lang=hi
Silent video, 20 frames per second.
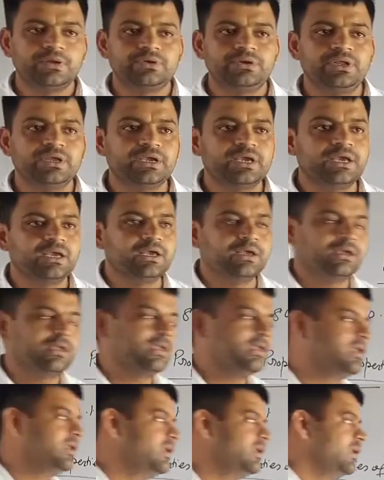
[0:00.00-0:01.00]
ठीक
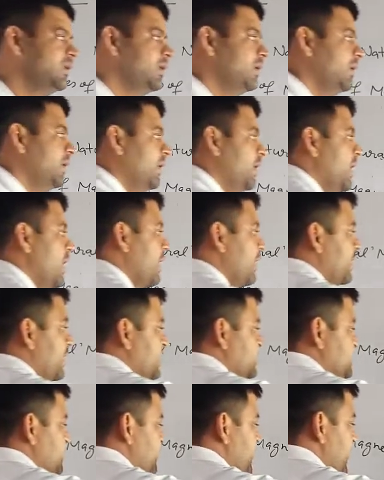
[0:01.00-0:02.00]
है अगर
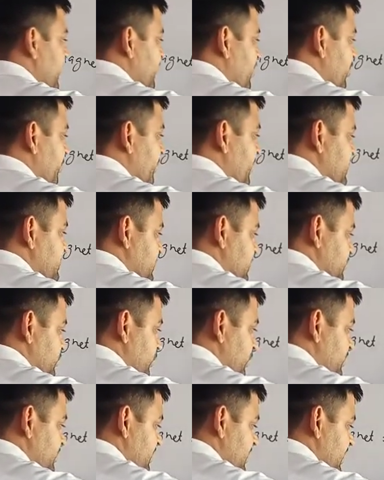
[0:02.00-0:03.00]
किसी मैग्नेट को बीच से
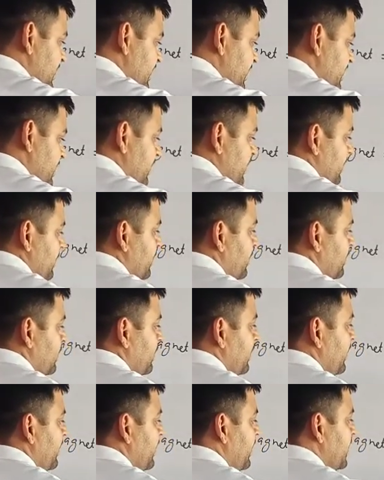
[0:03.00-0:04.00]
तोड़ दिया गया
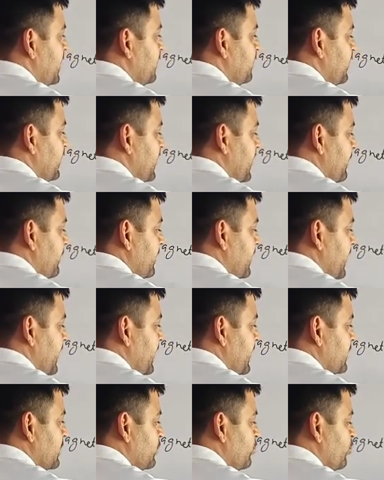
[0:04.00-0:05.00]
इट बिहेव
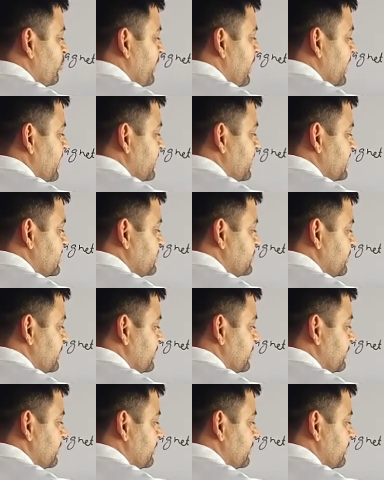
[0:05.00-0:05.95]
लाइक टू मैग्नेट्स भी